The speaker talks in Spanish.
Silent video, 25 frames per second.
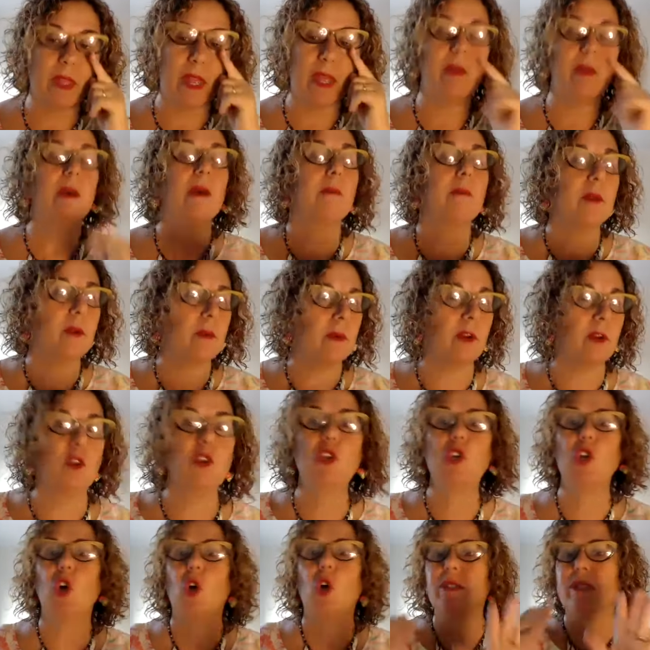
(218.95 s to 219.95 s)
¿eh? Pero bueno,
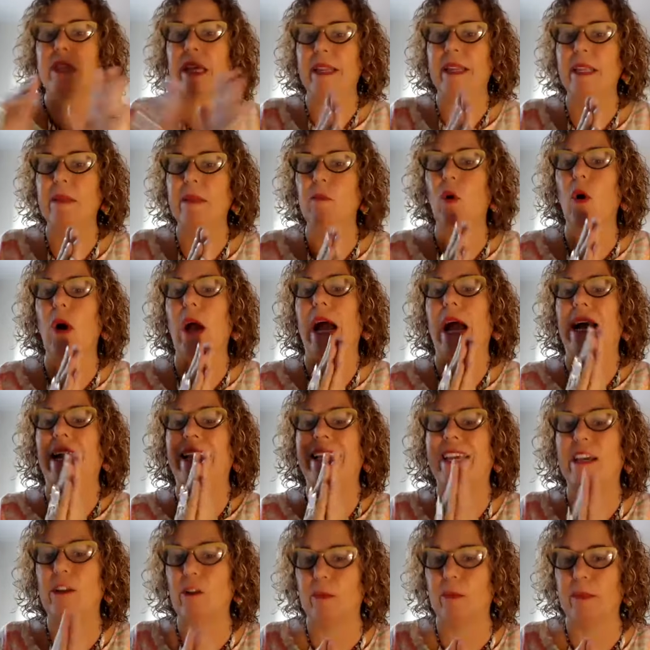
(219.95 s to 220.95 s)
yo te animo
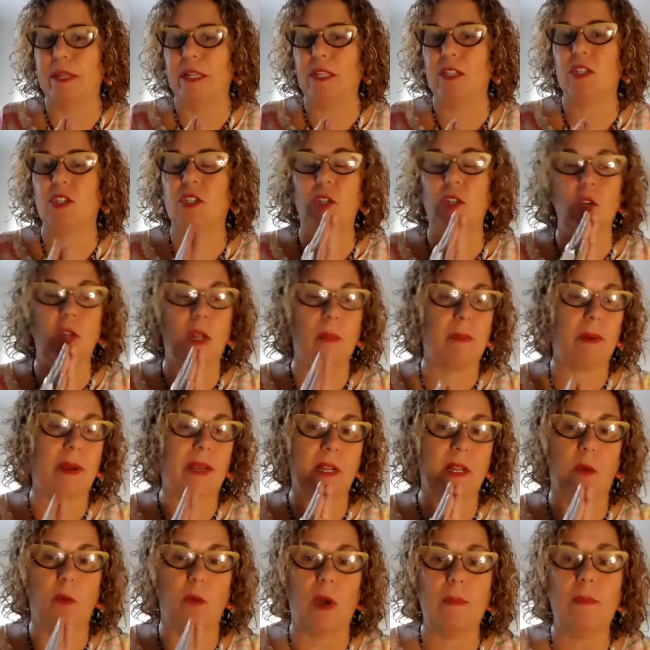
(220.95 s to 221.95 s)
a que lo mires. Si no, en la
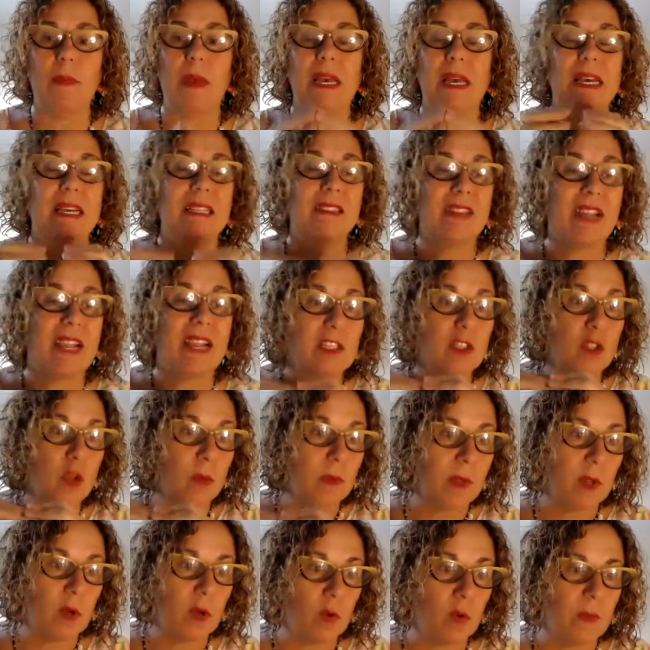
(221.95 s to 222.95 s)
página web
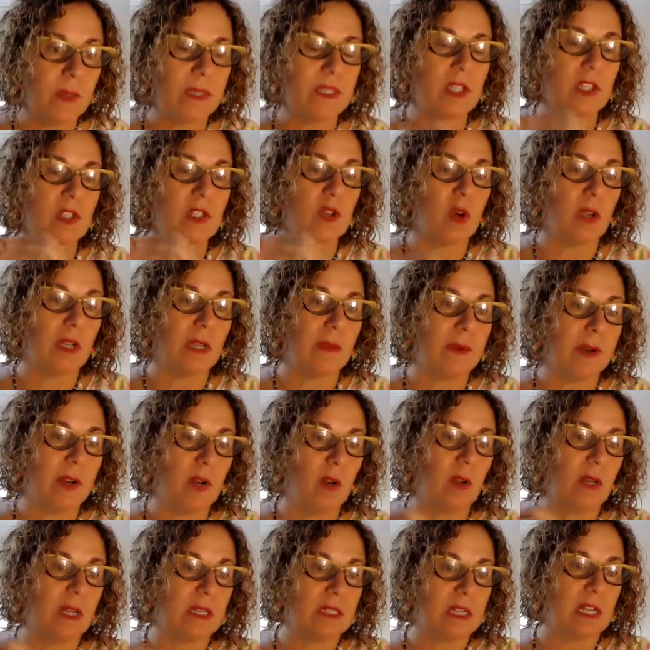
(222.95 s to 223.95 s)

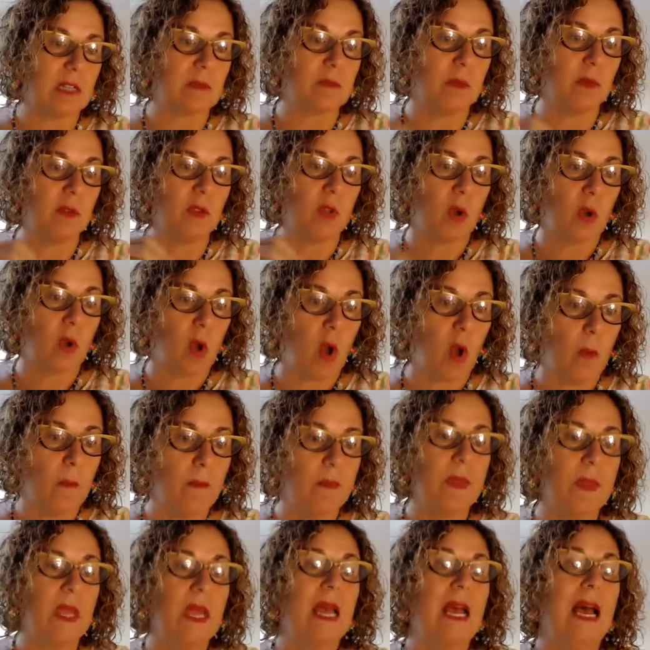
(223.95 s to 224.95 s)

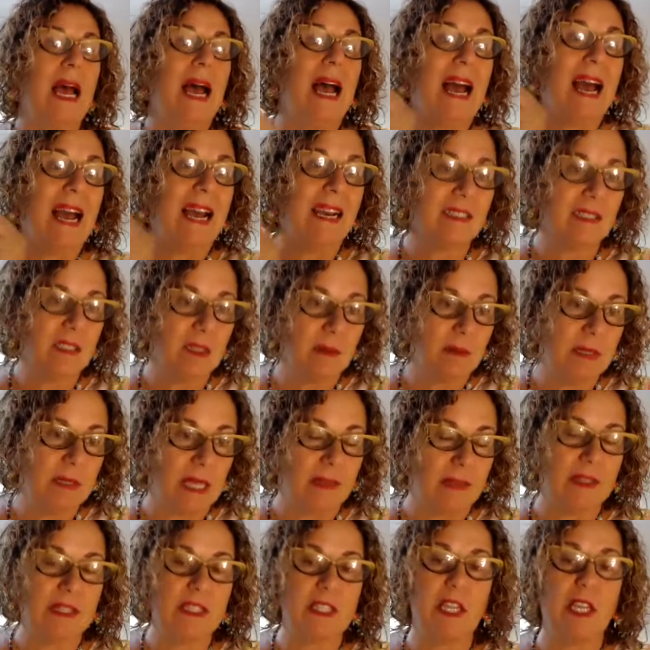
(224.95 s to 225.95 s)
www.escolamarelocasals.com
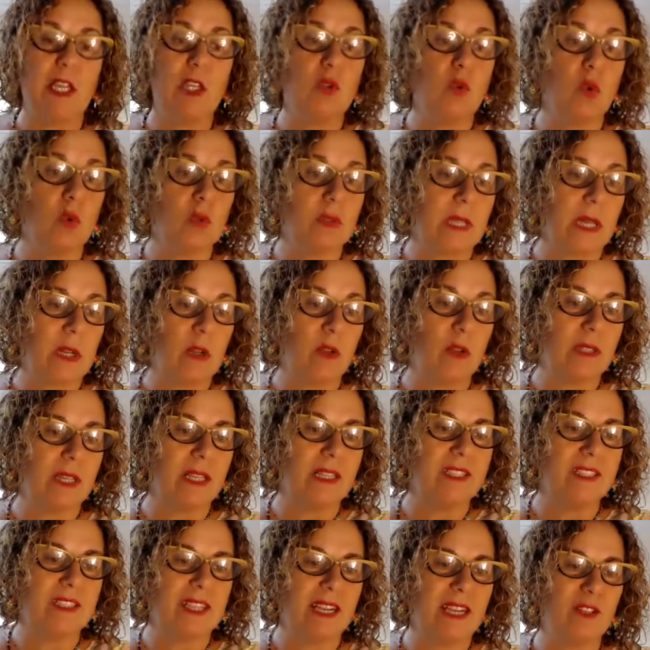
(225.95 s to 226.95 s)
actividades y Turtarot.
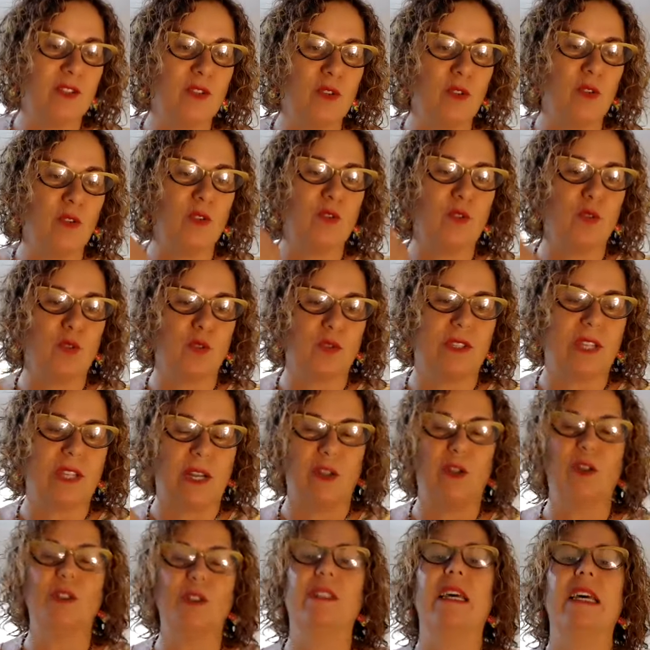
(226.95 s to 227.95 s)
Allí sale todo el
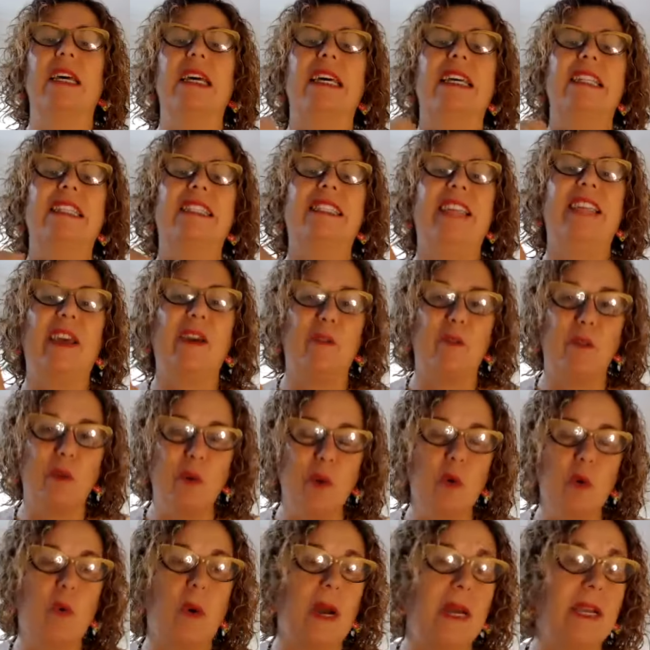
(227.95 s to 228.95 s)
Turtarot de
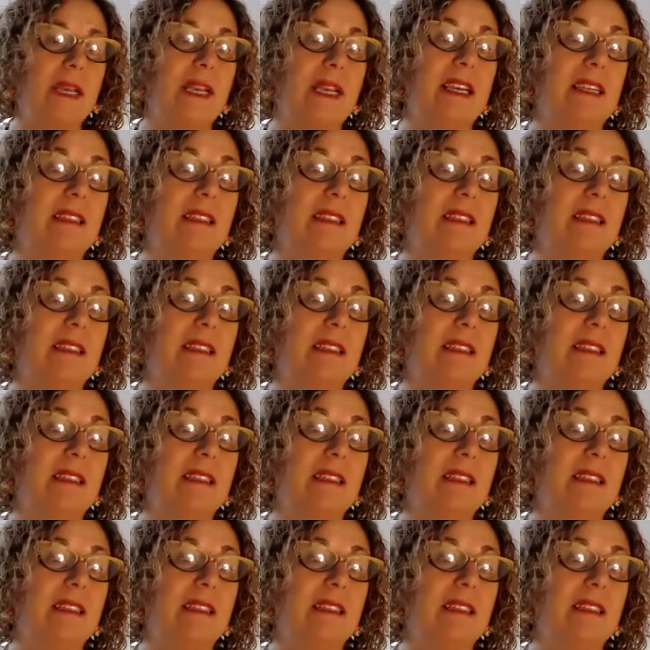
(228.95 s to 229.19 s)
Uruguay.